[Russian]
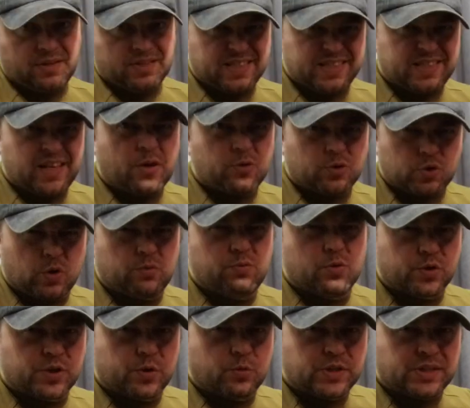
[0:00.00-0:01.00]
Знаю, что вы
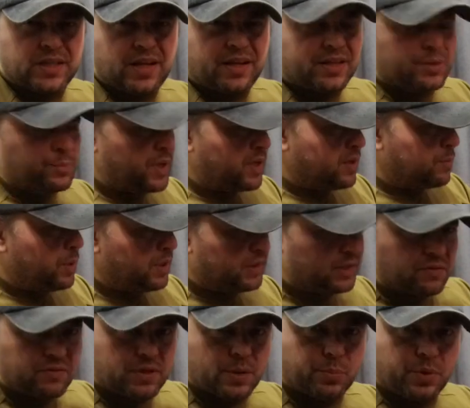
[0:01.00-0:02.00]
уже устали от моей
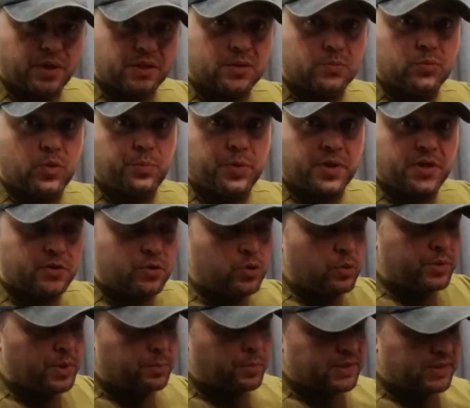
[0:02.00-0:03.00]
болтовни, поэтому
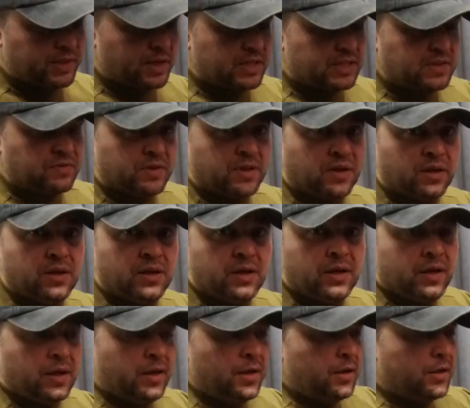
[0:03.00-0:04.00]
перейдем непосредственно
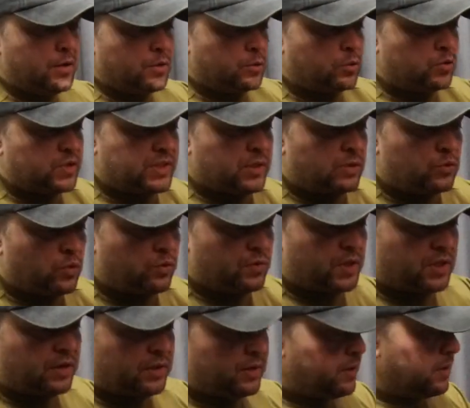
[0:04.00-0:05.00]
к
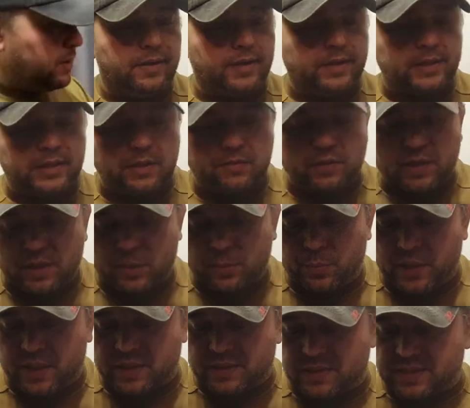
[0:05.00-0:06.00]
установке этого
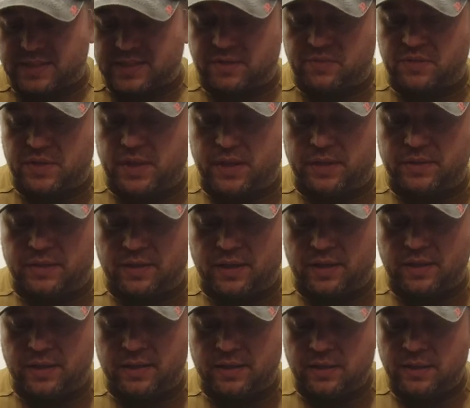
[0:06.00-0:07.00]
комплекта цевья
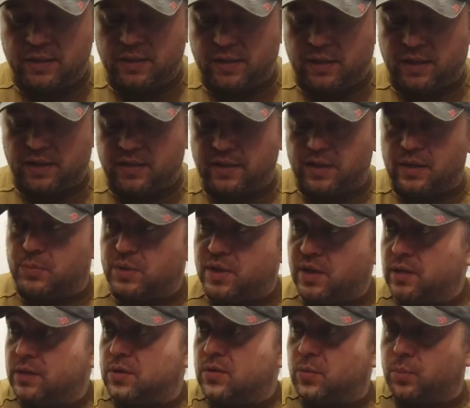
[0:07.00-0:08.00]
на АКМ.
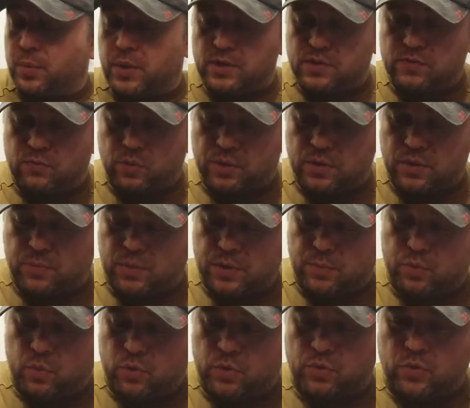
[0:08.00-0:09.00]
Для этого производим
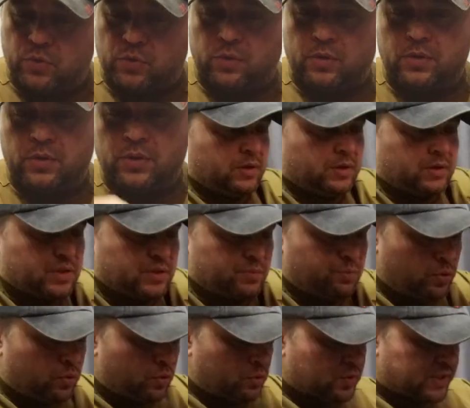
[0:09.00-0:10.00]
неполную
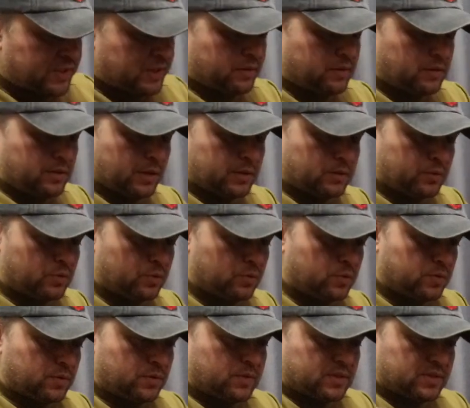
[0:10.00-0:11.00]
разборку стандартную.